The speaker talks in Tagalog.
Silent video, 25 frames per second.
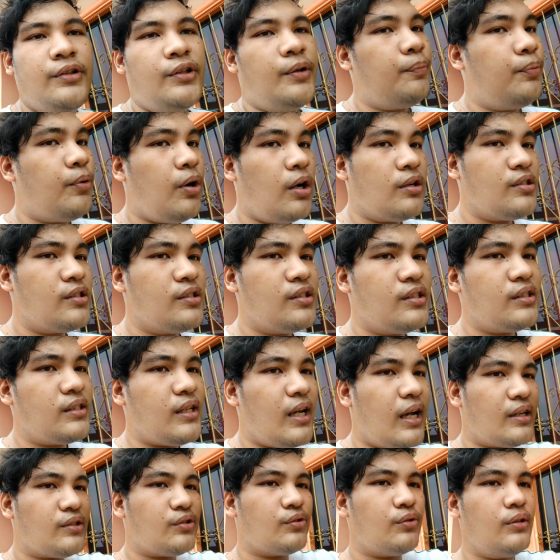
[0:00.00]
The process is
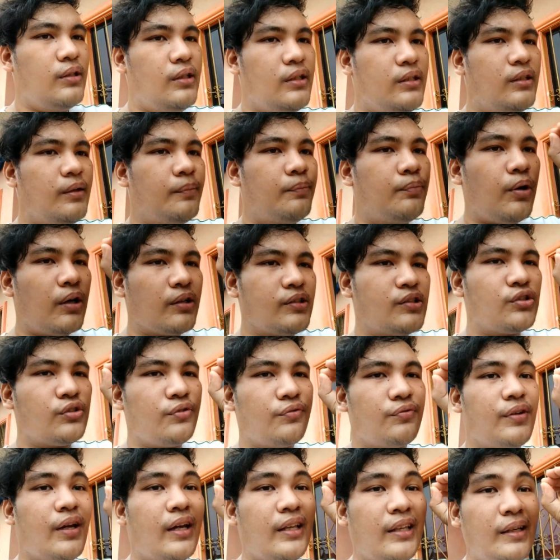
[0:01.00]
actually the process
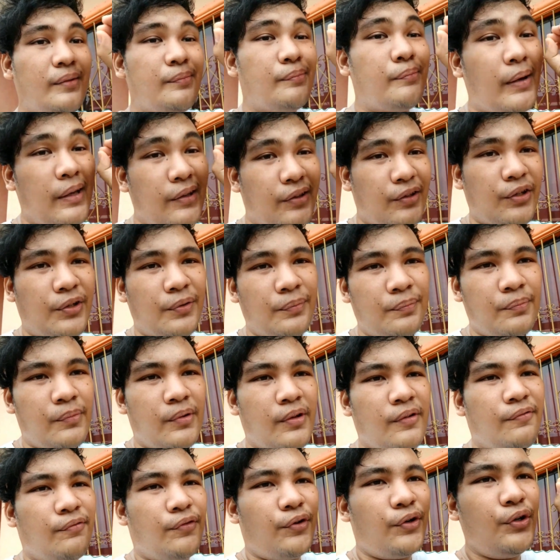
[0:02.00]
of getting better.
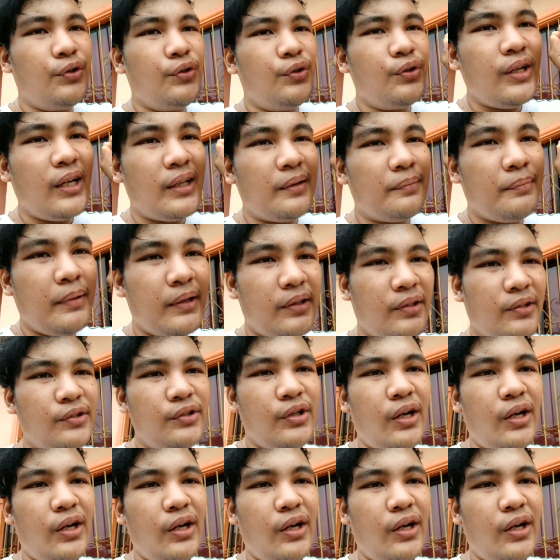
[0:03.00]
For you to get better,